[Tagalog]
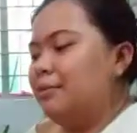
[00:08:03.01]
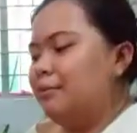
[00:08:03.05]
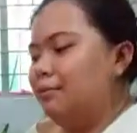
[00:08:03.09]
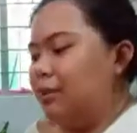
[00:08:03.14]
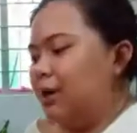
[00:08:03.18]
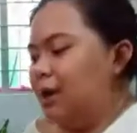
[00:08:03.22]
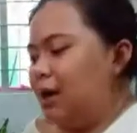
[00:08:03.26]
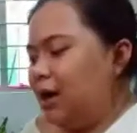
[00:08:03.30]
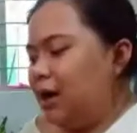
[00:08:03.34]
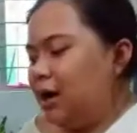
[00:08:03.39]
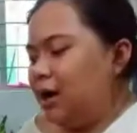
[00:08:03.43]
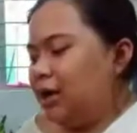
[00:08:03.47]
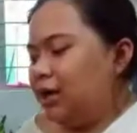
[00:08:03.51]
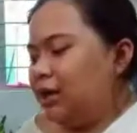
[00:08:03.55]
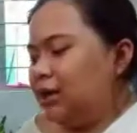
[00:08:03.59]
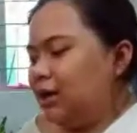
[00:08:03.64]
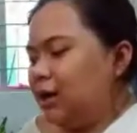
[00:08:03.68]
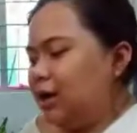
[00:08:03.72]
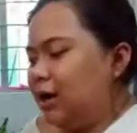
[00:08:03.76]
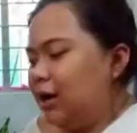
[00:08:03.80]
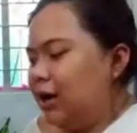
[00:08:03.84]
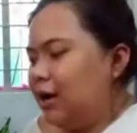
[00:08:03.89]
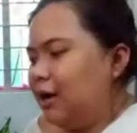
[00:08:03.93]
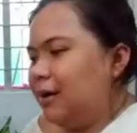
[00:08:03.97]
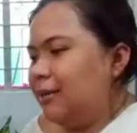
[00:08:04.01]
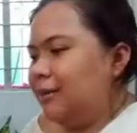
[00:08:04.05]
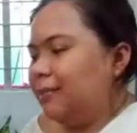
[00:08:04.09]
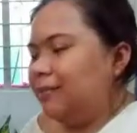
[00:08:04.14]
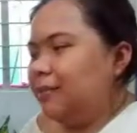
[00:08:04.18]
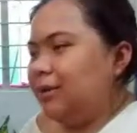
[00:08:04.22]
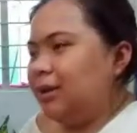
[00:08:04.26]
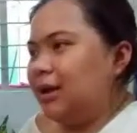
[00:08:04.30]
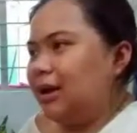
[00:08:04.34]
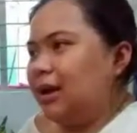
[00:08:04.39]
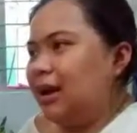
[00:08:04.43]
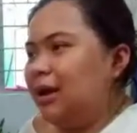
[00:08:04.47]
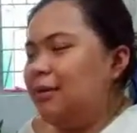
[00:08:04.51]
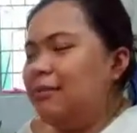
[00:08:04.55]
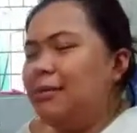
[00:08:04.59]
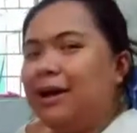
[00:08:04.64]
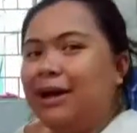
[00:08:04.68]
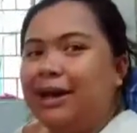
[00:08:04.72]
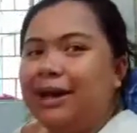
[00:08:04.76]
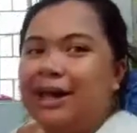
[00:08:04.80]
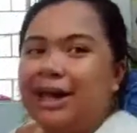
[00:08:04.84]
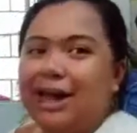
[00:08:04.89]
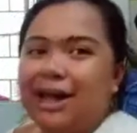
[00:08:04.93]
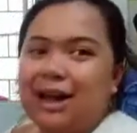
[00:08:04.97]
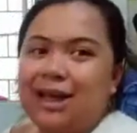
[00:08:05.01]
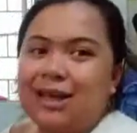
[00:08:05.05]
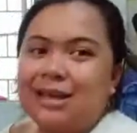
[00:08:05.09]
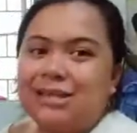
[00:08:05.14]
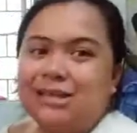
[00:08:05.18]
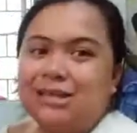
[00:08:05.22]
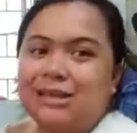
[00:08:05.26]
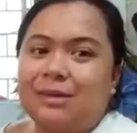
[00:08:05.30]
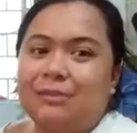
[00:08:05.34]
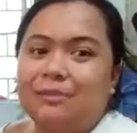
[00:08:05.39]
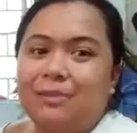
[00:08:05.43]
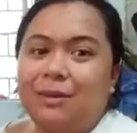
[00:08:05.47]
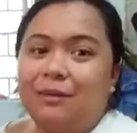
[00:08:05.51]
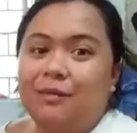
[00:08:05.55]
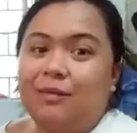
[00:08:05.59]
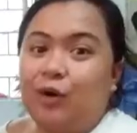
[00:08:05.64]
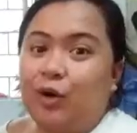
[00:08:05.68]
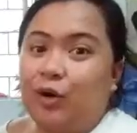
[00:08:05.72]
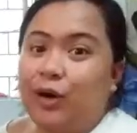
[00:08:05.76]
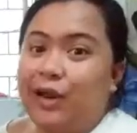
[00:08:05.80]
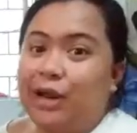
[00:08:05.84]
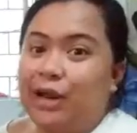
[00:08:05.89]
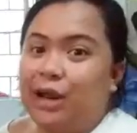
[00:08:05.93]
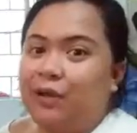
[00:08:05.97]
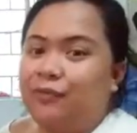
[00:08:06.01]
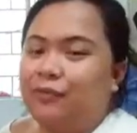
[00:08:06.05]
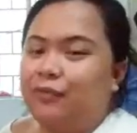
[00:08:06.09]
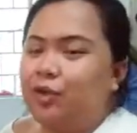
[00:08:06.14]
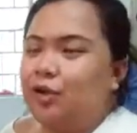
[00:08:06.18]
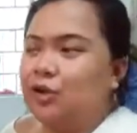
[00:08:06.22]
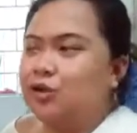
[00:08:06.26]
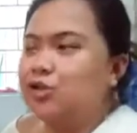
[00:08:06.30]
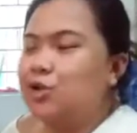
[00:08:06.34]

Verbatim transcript: But, um, ang mangyayari is sa before and after.